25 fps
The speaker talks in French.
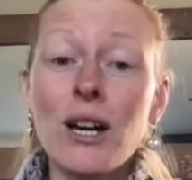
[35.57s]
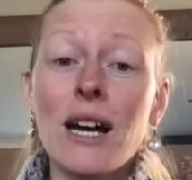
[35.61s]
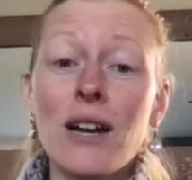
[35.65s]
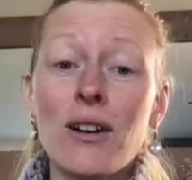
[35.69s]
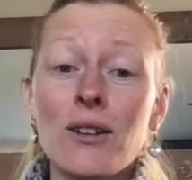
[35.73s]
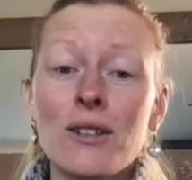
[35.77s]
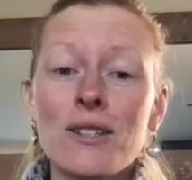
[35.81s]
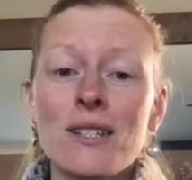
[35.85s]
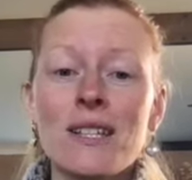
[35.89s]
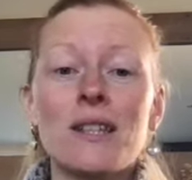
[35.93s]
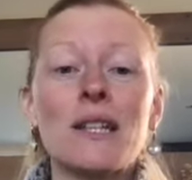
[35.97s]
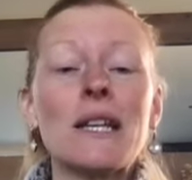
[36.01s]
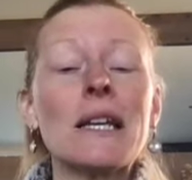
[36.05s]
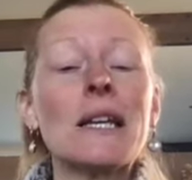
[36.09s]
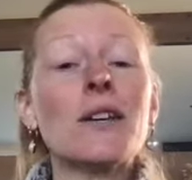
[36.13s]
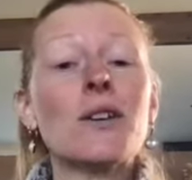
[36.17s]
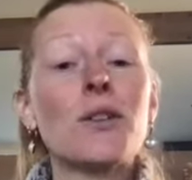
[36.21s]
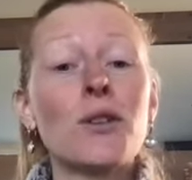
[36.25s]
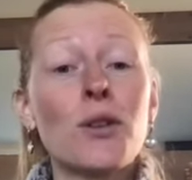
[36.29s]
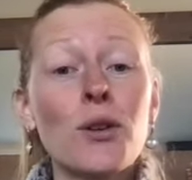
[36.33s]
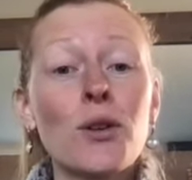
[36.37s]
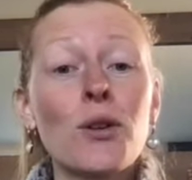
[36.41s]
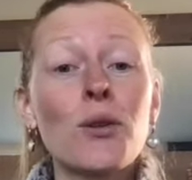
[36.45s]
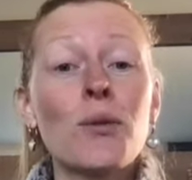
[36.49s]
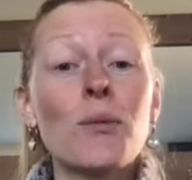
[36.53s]
Alors ce n'est
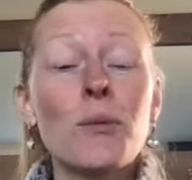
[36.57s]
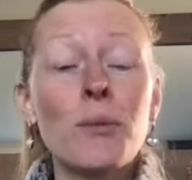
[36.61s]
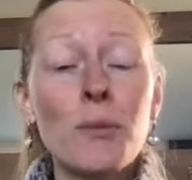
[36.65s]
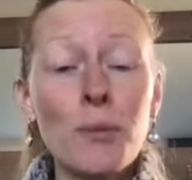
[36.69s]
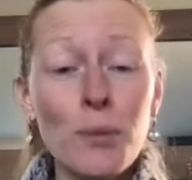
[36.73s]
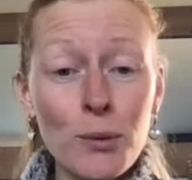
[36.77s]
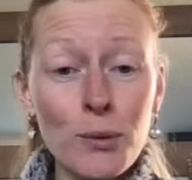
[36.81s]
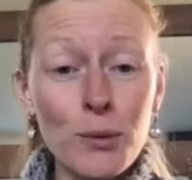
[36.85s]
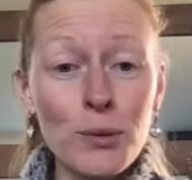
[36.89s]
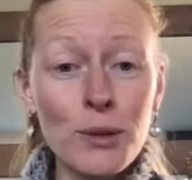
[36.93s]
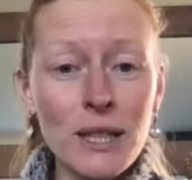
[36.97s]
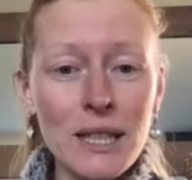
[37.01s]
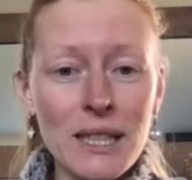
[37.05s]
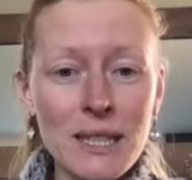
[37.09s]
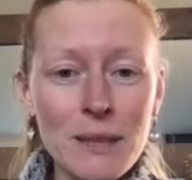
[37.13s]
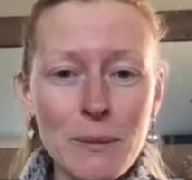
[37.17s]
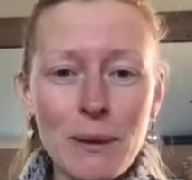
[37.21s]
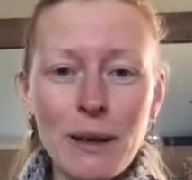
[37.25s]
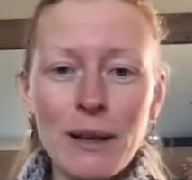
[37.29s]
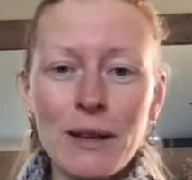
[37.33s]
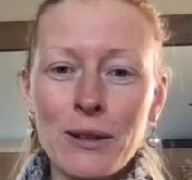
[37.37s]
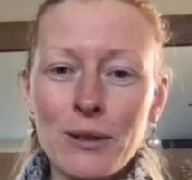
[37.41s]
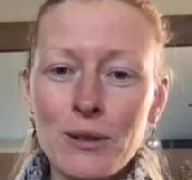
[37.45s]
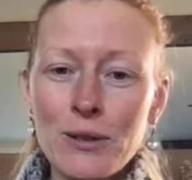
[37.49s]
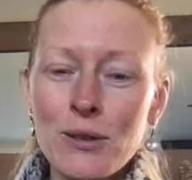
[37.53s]
que mon
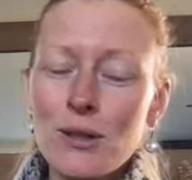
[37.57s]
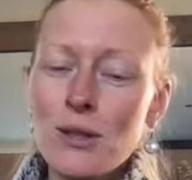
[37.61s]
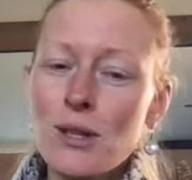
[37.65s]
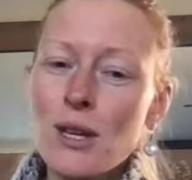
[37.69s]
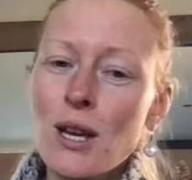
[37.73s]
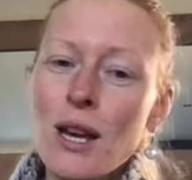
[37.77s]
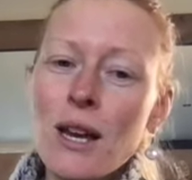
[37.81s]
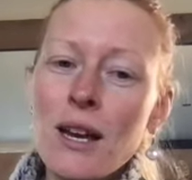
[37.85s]
expérience,